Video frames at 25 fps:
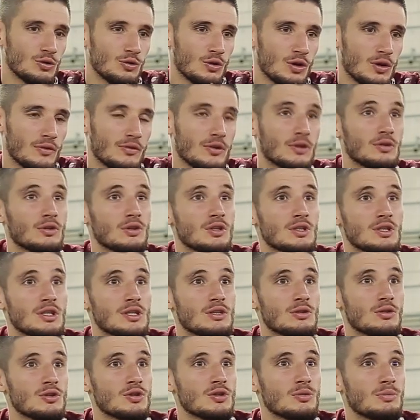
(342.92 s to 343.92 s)
Нуров, который
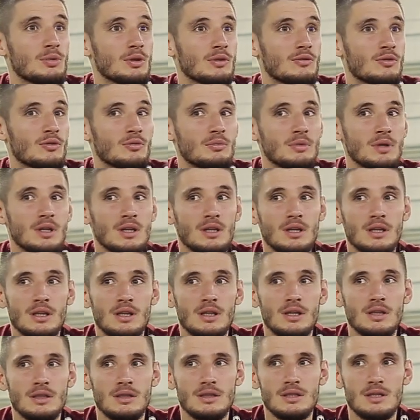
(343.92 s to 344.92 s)
здесь тоже был в
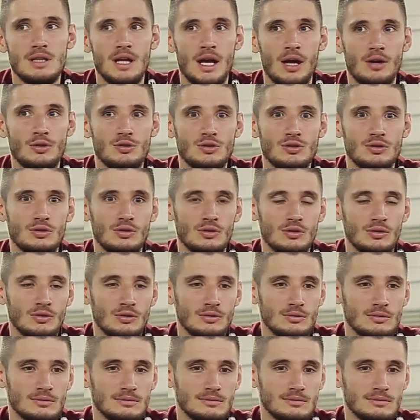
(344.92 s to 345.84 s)
Рубине, знаю, что